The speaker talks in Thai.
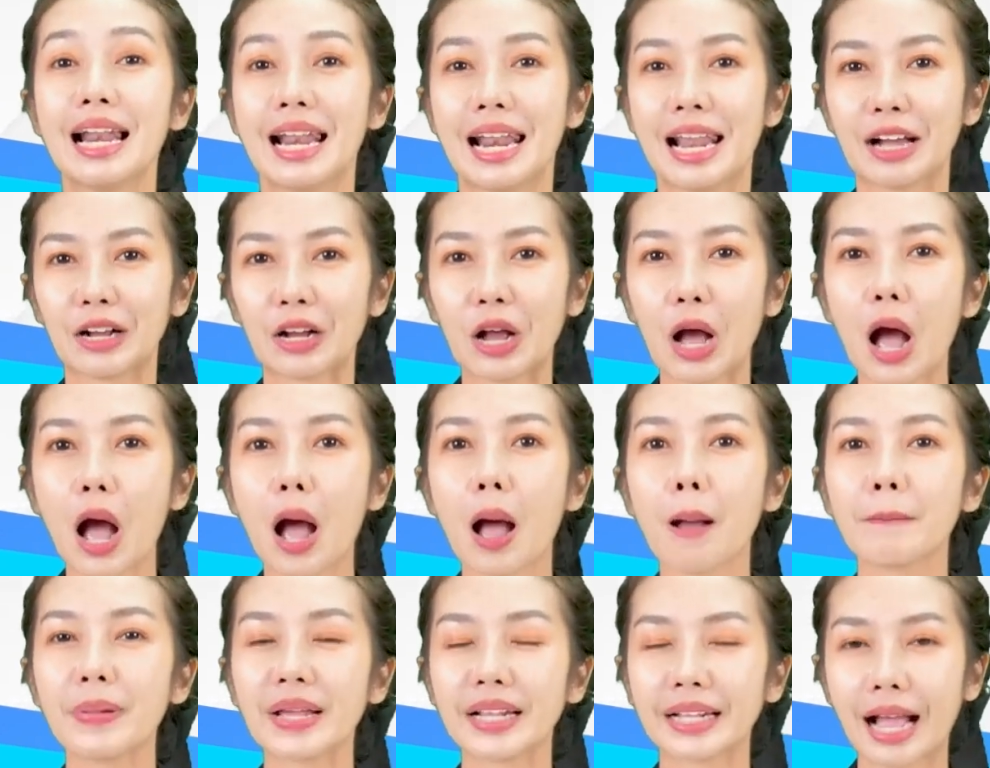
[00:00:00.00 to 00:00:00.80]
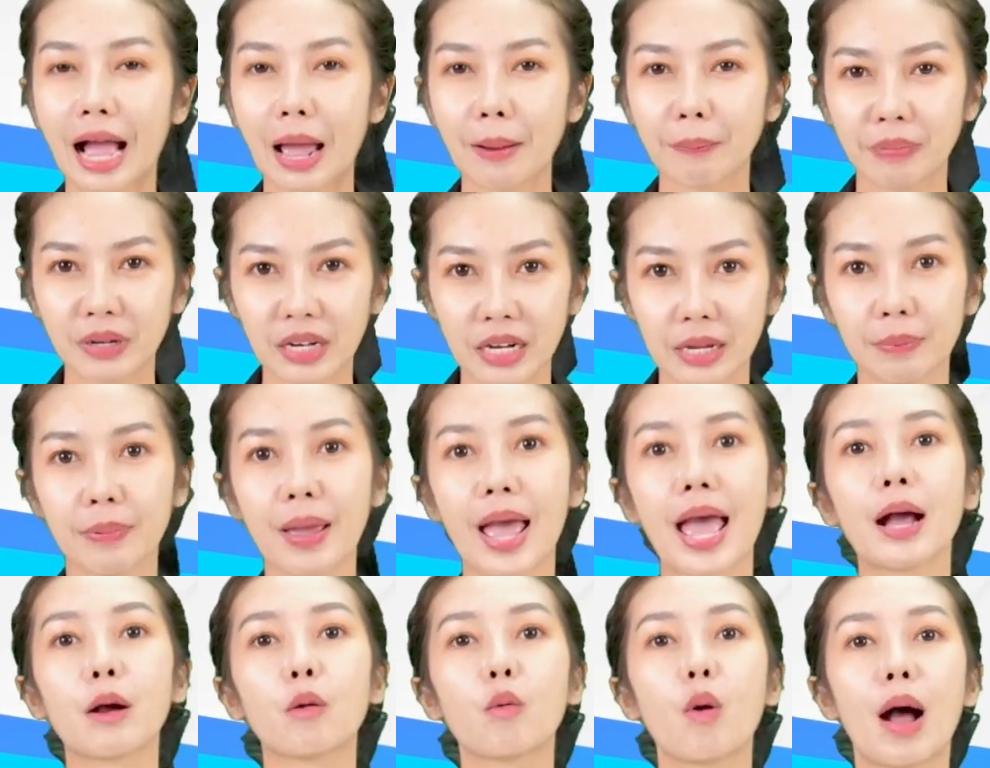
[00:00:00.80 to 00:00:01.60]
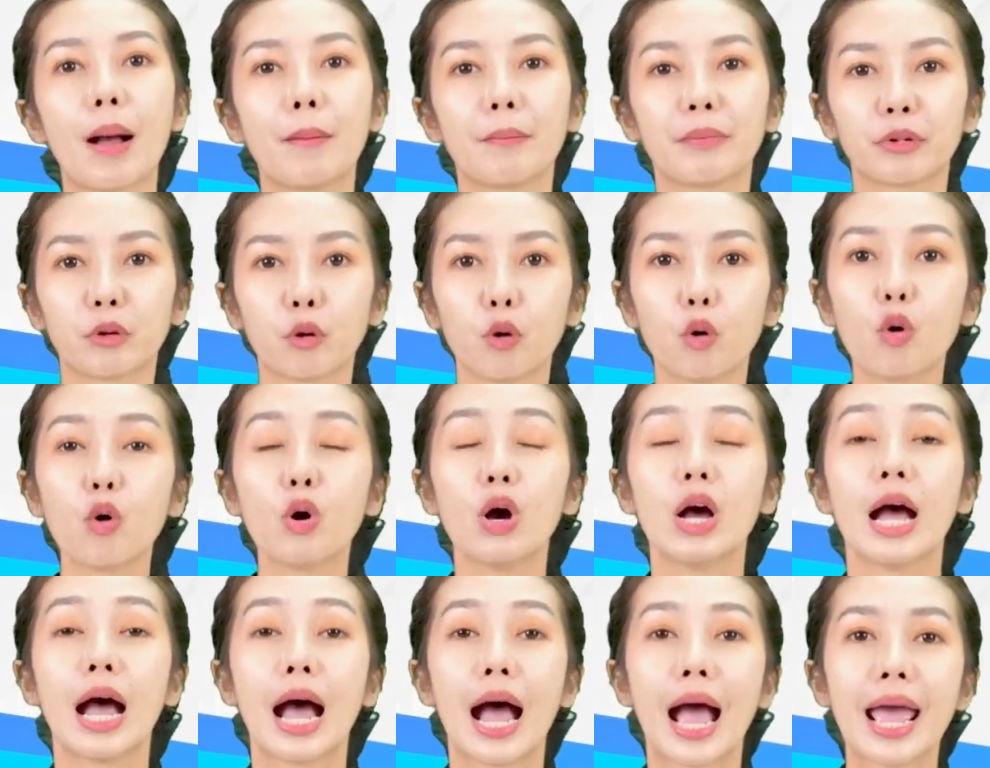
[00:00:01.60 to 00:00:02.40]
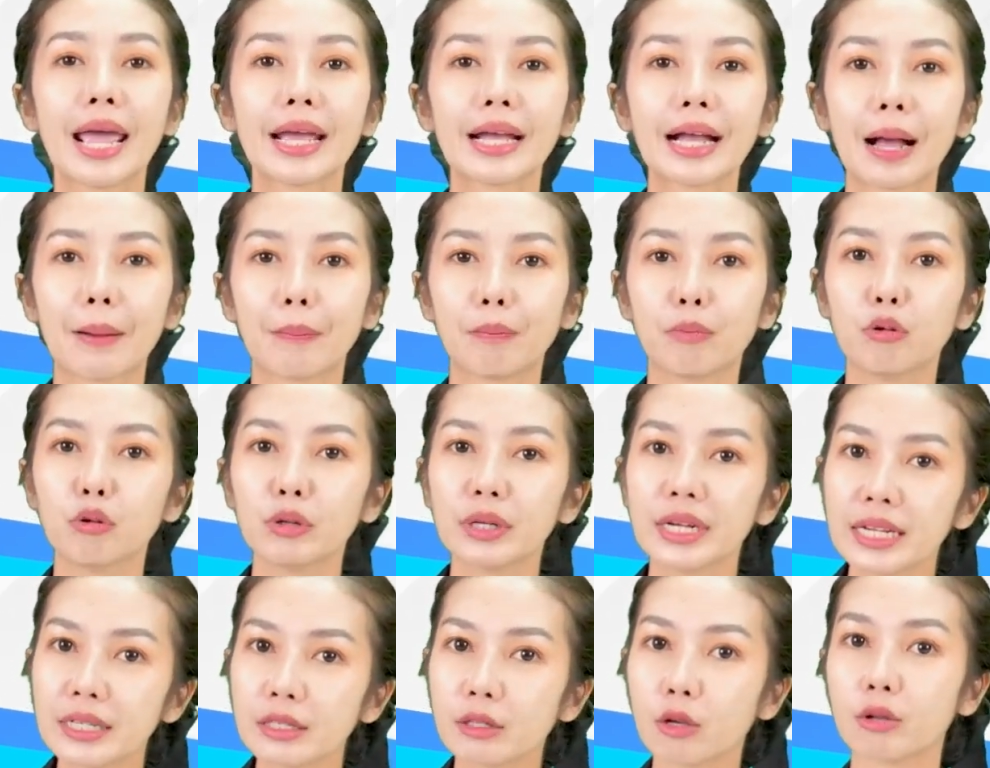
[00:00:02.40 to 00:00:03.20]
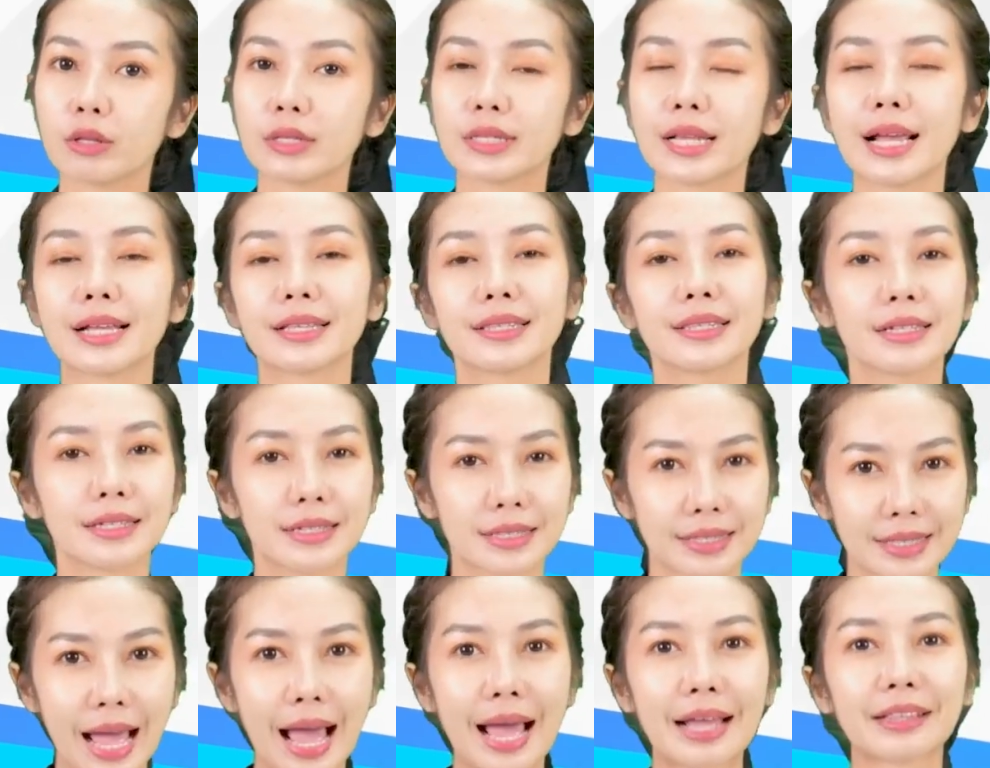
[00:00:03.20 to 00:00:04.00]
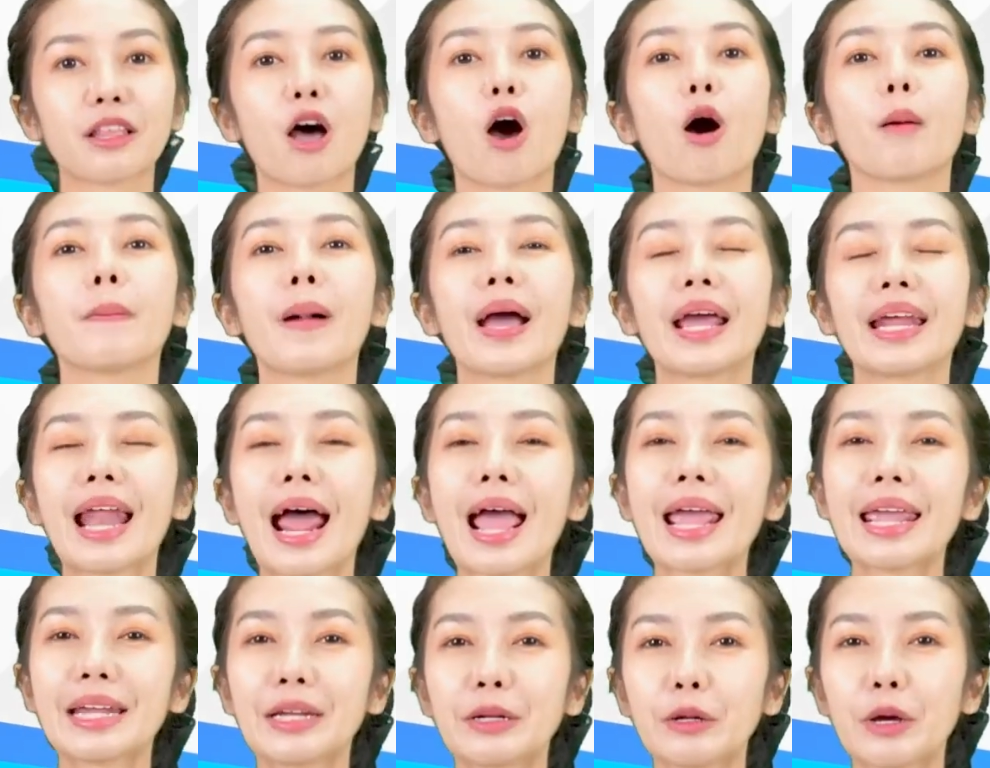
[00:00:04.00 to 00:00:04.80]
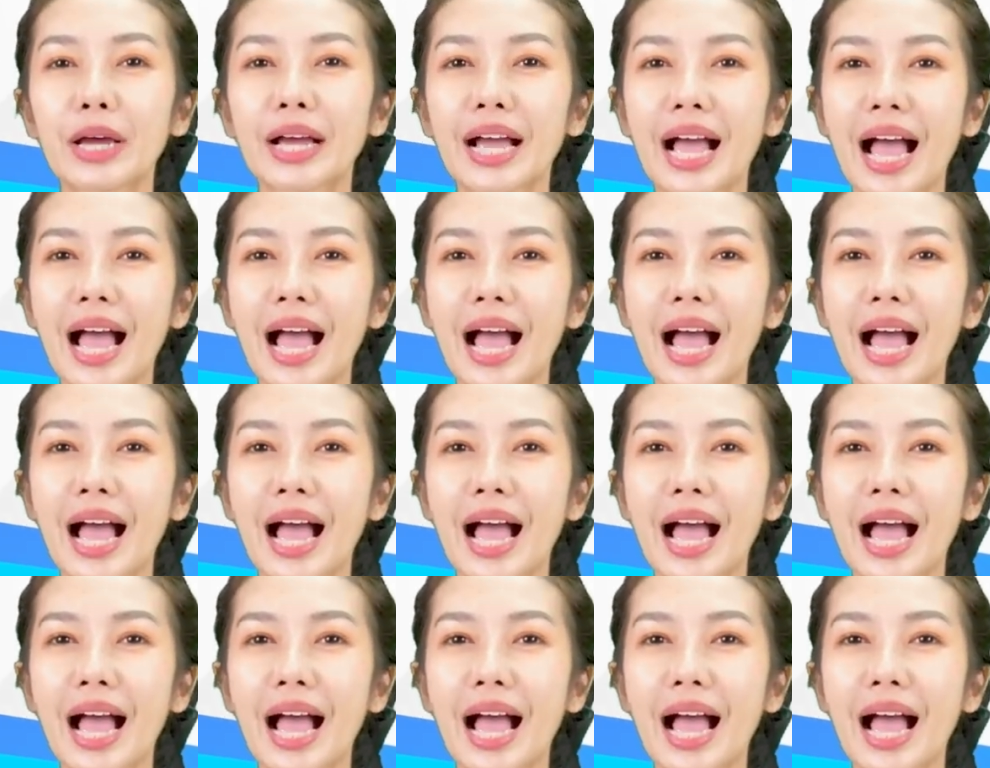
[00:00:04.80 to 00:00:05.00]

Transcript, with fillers: แล้วก็เป็นการเผยแพร่ความรู้ให้กับผู้ที่สนใจศึกษาต่อไปได้อีกด้ว